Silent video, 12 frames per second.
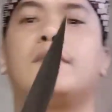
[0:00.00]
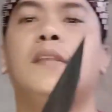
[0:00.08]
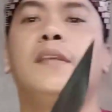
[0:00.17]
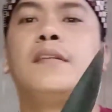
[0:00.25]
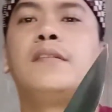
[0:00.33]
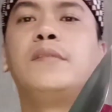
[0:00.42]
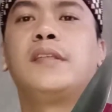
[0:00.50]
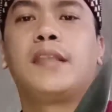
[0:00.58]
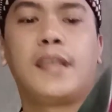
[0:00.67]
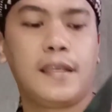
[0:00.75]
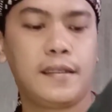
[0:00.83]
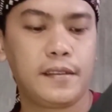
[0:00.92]

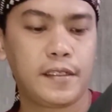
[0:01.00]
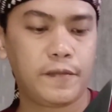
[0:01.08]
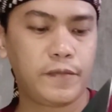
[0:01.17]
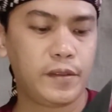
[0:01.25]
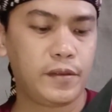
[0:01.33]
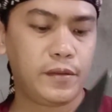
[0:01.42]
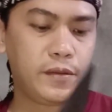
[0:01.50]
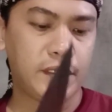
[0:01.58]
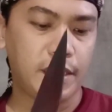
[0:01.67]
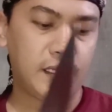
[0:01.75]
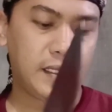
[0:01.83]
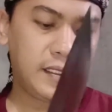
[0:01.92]
demikian review
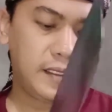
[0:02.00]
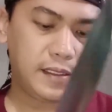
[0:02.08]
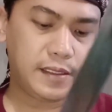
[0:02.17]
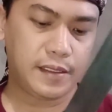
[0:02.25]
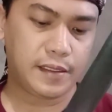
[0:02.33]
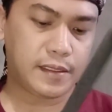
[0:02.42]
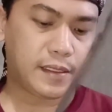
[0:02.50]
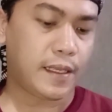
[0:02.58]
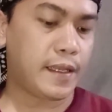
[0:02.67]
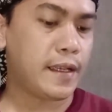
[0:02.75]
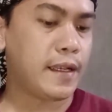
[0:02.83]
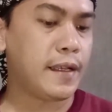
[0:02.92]
dari
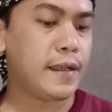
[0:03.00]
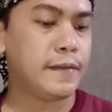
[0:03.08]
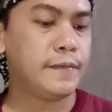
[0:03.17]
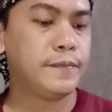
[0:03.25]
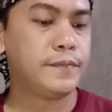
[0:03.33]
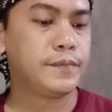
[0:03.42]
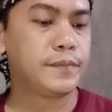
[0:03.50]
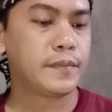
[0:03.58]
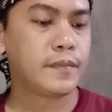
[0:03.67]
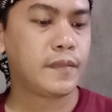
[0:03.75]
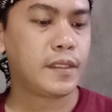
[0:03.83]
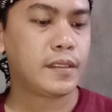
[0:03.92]
saya
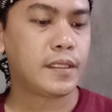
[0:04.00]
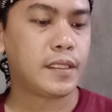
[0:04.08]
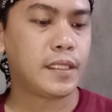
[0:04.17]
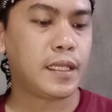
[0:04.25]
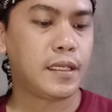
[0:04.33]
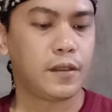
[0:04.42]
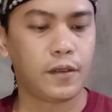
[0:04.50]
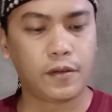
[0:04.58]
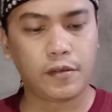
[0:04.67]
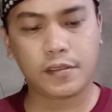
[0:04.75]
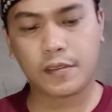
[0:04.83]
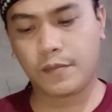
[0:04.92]
tentang golok
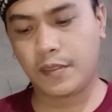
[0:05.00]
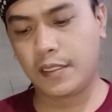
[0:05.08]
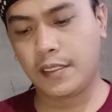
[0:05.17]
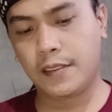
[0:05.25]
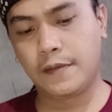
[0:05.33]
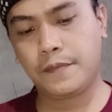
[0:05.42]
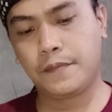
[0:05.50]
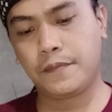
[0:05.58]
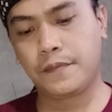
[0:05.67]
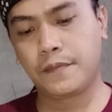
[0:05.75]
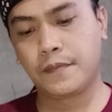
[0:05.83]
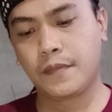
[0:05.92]
sembelih
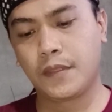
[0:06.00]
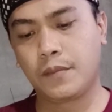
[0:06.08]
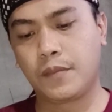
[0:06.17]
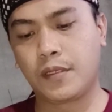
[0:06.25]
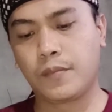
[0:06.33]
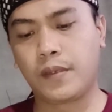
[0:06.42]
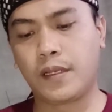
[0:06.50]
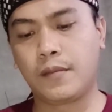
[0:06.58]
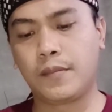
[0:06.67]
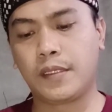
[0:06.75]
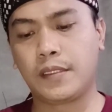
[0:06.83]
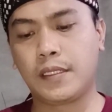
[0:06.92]
berbahan
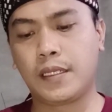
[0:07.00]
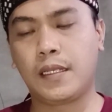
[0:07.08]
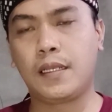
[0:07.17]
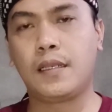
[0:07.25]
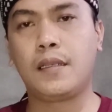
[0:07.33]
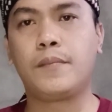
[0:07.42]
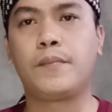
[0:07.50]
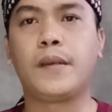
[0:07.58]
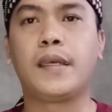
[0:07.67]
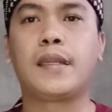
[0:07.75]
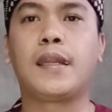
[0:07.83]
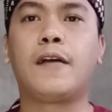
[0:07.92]
baja per
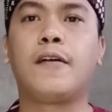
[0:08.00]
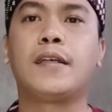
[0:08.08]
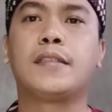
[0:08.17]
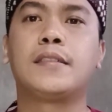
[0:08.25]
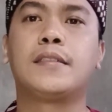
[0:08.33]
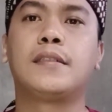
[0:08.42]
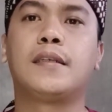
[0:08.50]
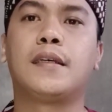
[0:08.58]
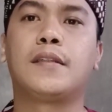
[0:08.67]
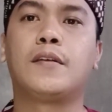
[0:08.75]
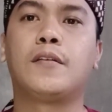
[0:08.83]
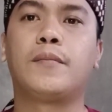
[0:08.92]
lawas
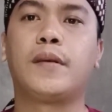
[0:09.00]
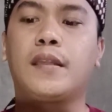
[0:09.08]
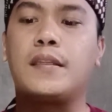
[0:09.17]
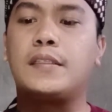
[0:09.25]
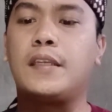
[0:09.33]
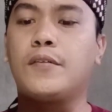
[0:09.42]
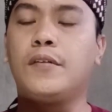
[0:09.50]
atau per jadul